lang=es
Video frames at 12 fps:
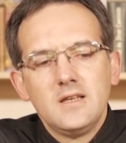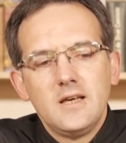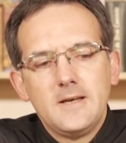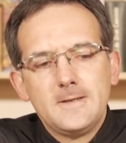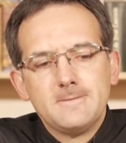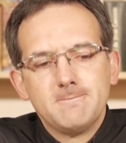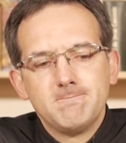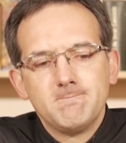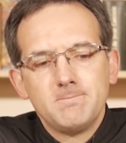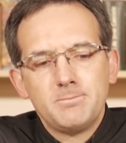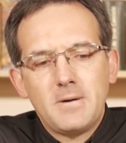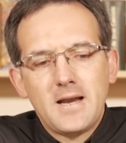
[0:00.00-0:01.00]
eh,
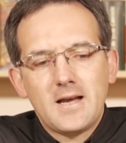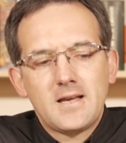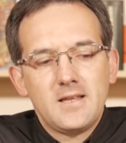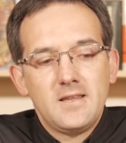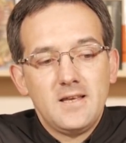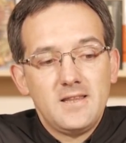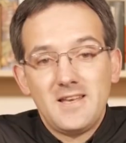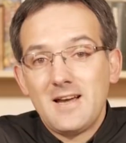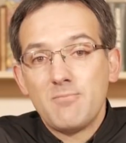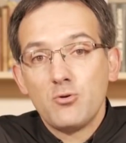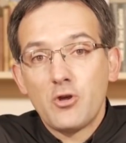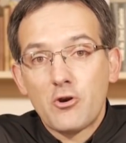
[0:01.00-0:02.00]
para que, de,
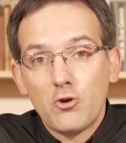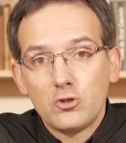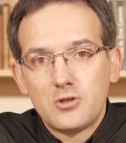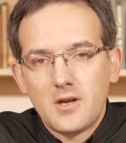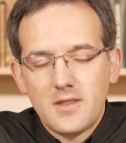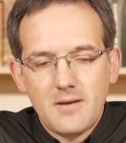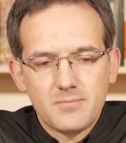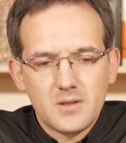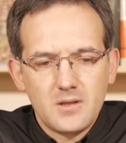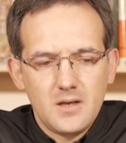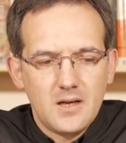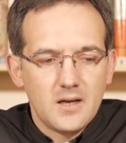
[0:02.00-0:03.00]
Erasmo de Rotterdam,
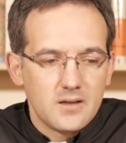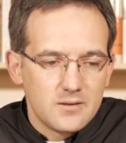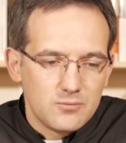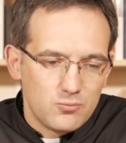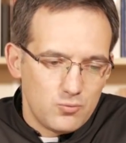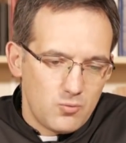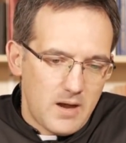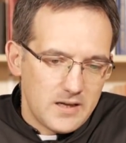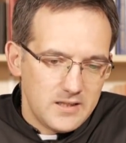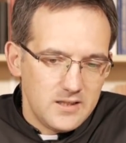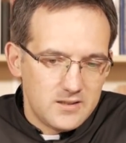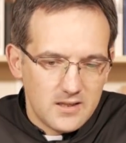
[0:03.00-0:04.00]
que era un
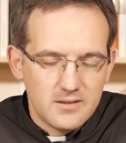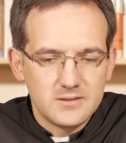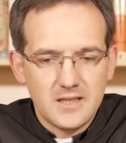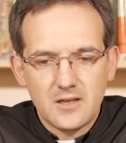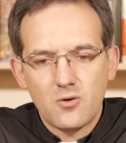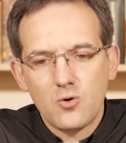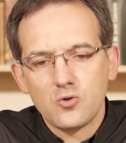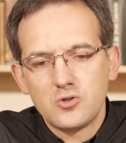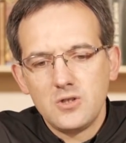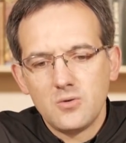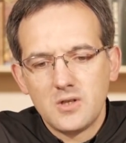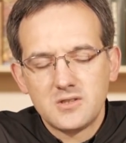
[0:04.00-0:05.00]
humanista ya
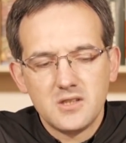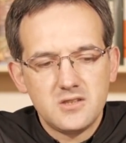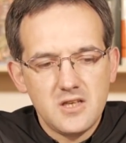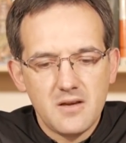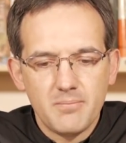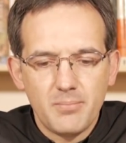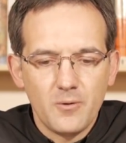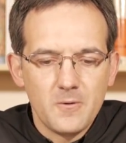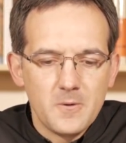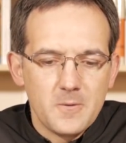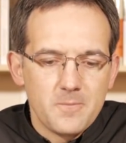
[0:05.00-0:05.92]
conocido en ese tiempo,